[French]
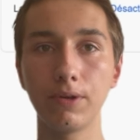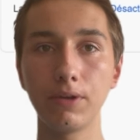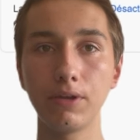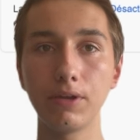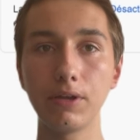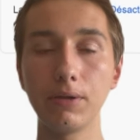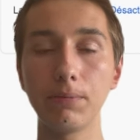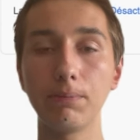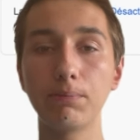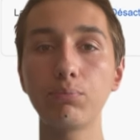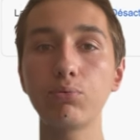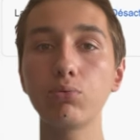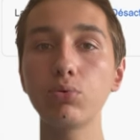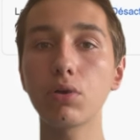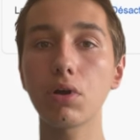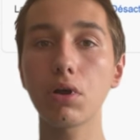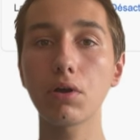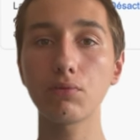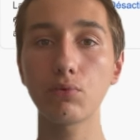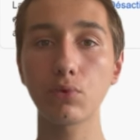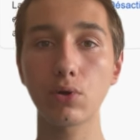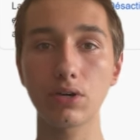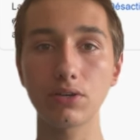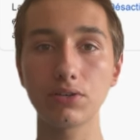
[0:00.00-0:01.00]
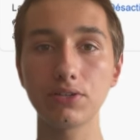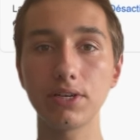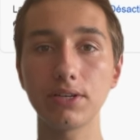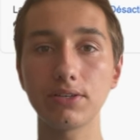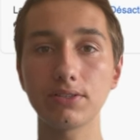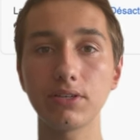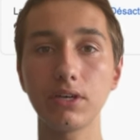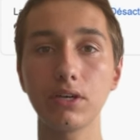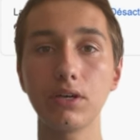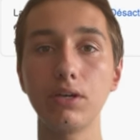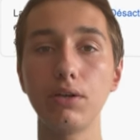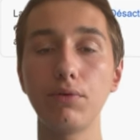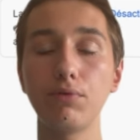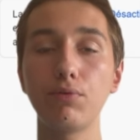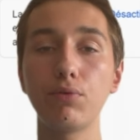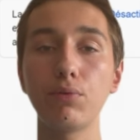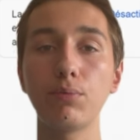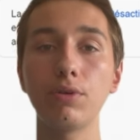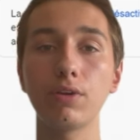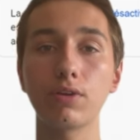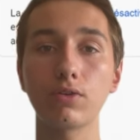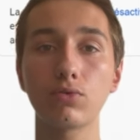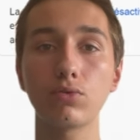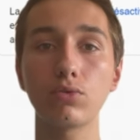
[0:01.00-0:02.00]
Et pour avoir accès à ça, il faut
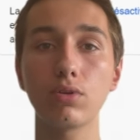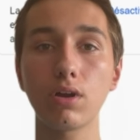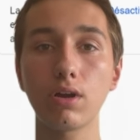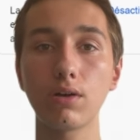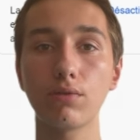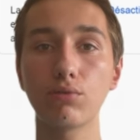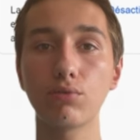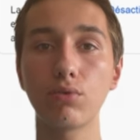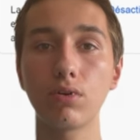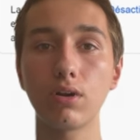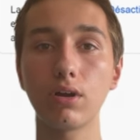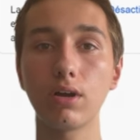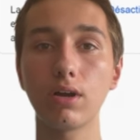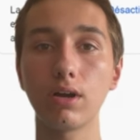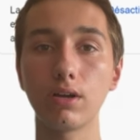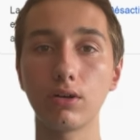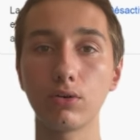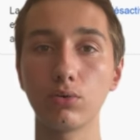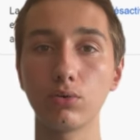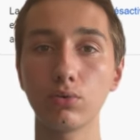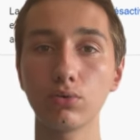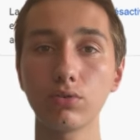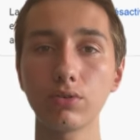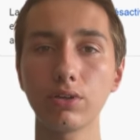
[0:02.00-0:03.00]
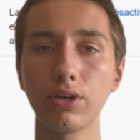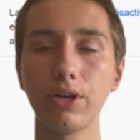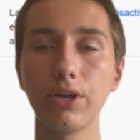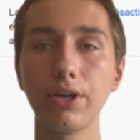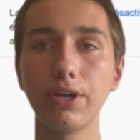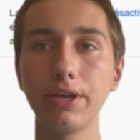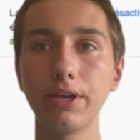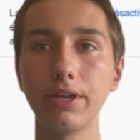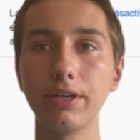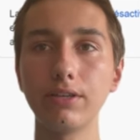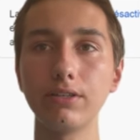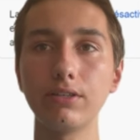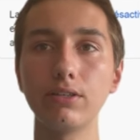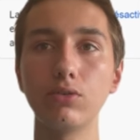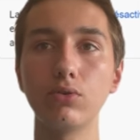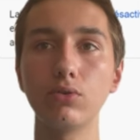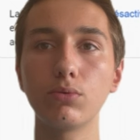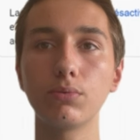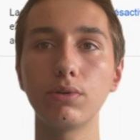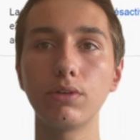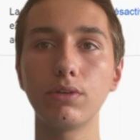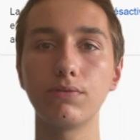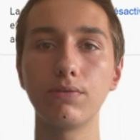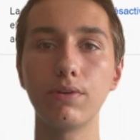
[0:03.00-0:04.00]
bien sûr avoir un compte. Et sinon,
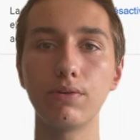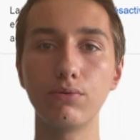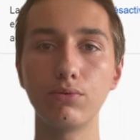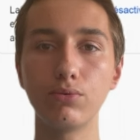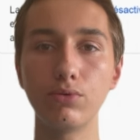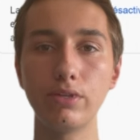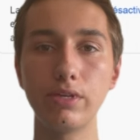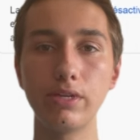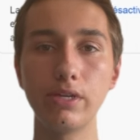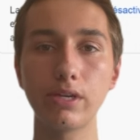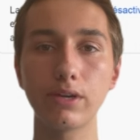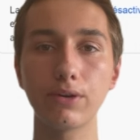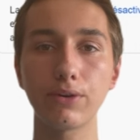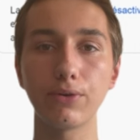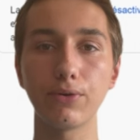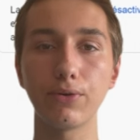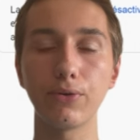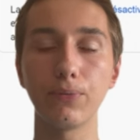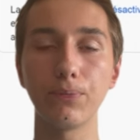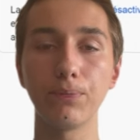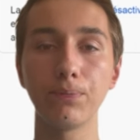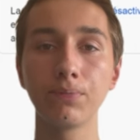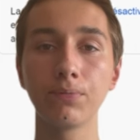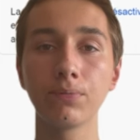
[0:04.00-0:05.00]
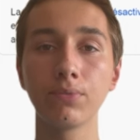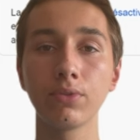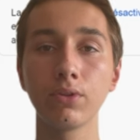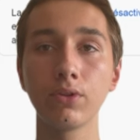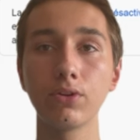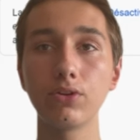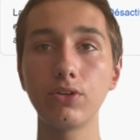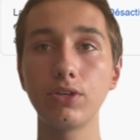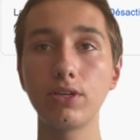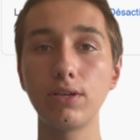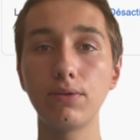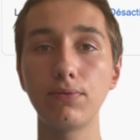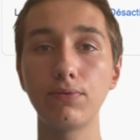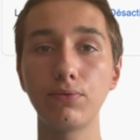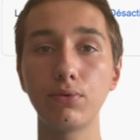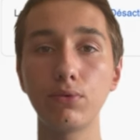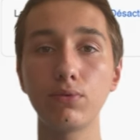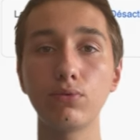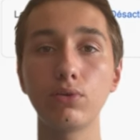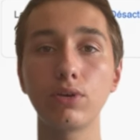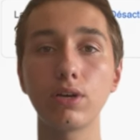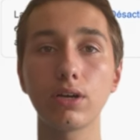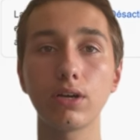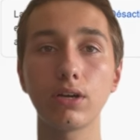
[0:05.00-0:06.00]
bah, il va vous dire qu'il faut
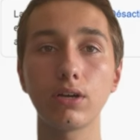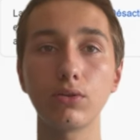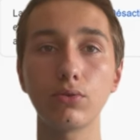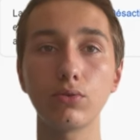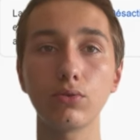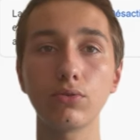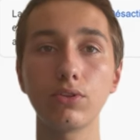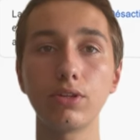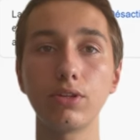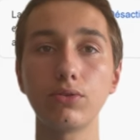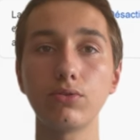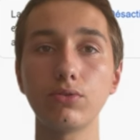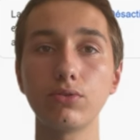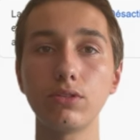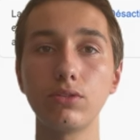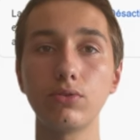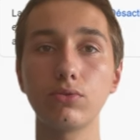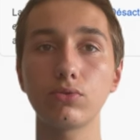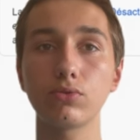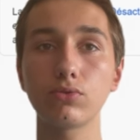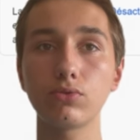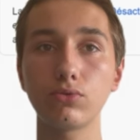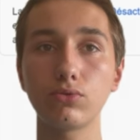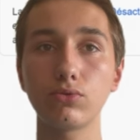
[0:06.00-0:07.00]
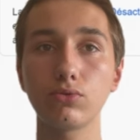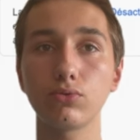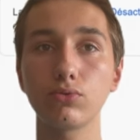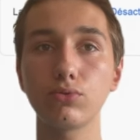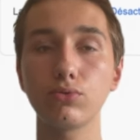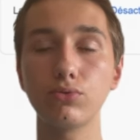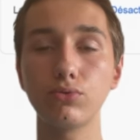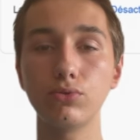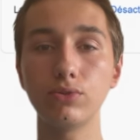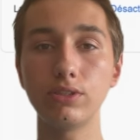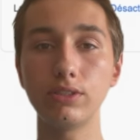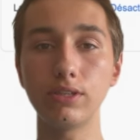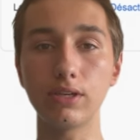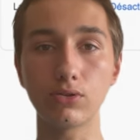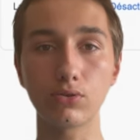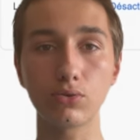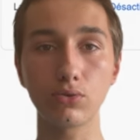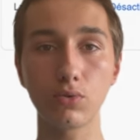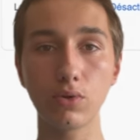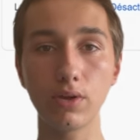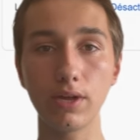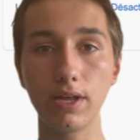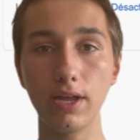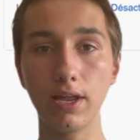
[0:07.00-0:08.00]
vous créer un compte et que sinon, son
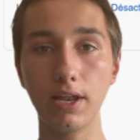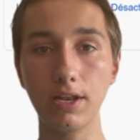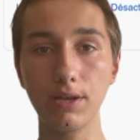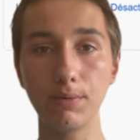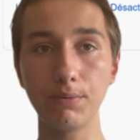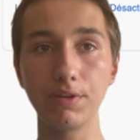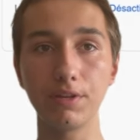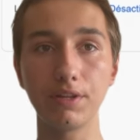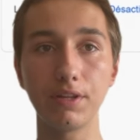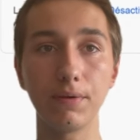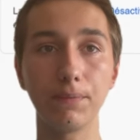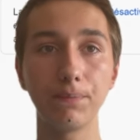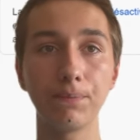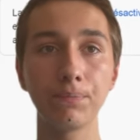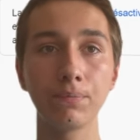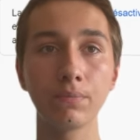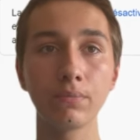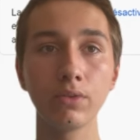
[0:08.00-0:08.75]
utilisation est limitée.